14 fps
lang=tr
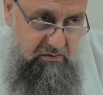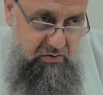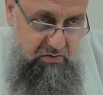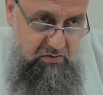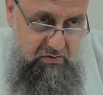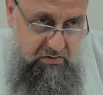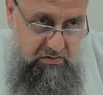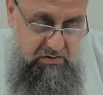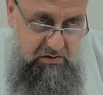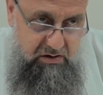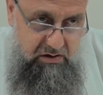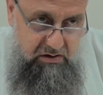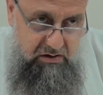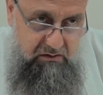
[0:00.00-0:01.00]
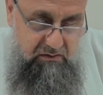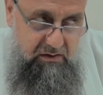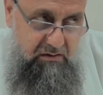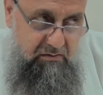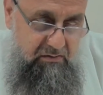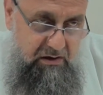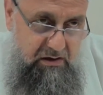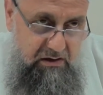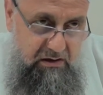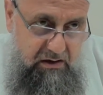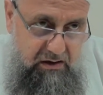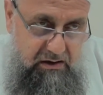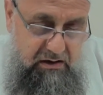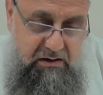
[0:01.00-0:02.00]
Bu dinin ve milletin
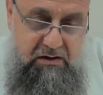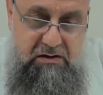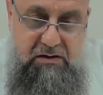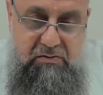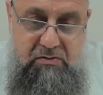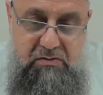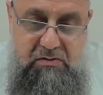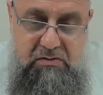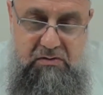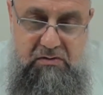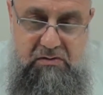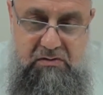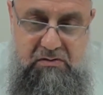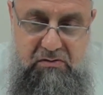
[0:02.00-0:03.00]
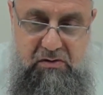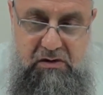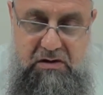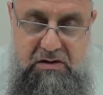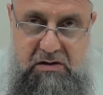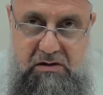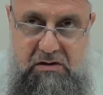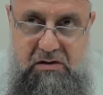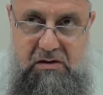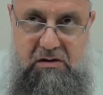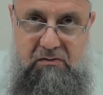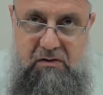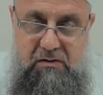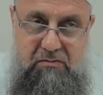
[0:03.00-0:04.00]
aleyhine iş yapıyor. Dolayısıyla
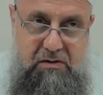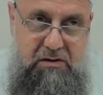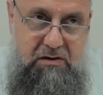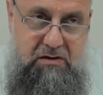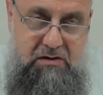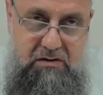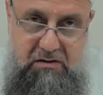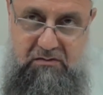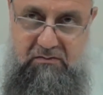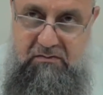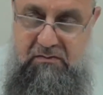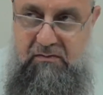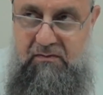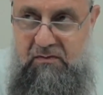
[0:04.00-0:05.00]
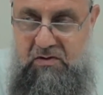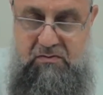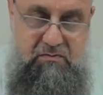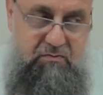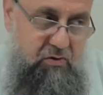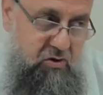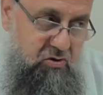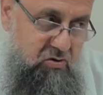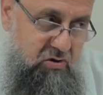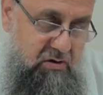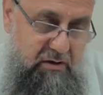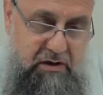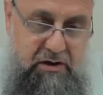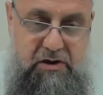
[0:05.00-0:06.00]
dini ve milleti Bozduğun
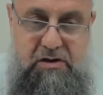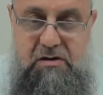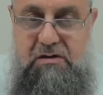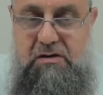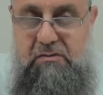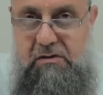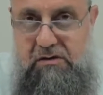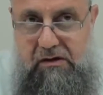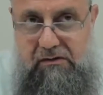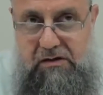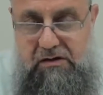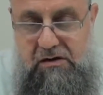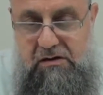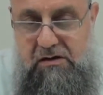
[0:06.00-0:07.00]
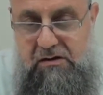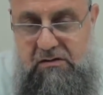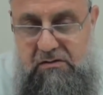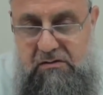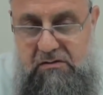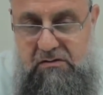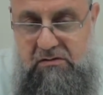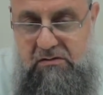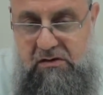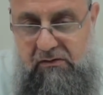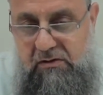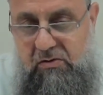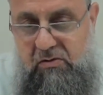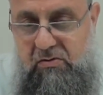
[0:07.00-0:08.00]
zaman, karıştığın zaman devlet de gider.
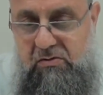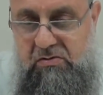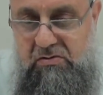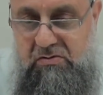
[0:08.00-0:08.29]
Devlet de yok olur.